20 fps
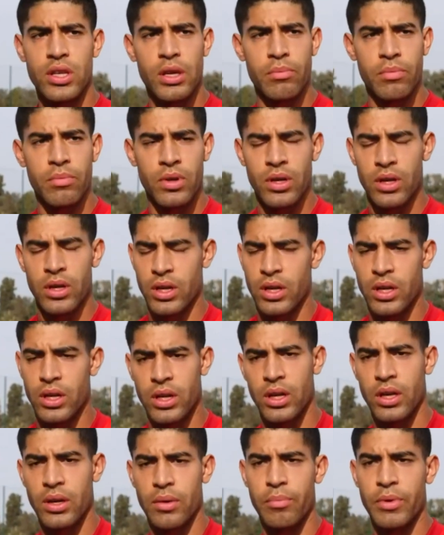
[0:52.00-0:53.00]
team
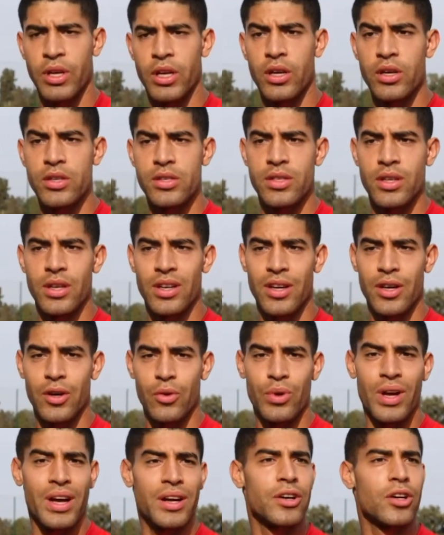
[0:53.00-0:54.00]
uh, because uh,
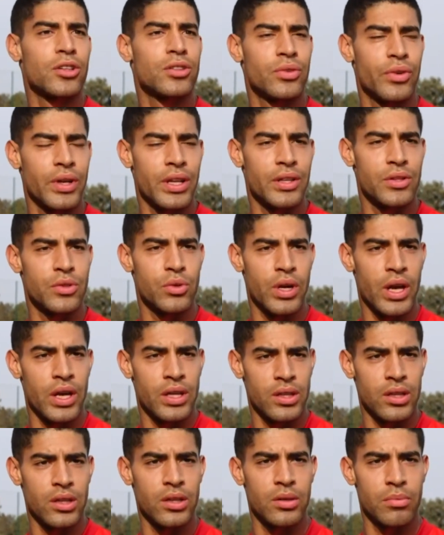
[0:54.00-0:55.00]
we are not training
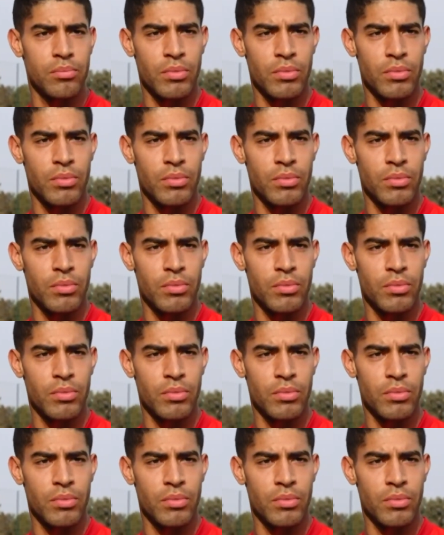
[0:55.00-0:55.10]
together,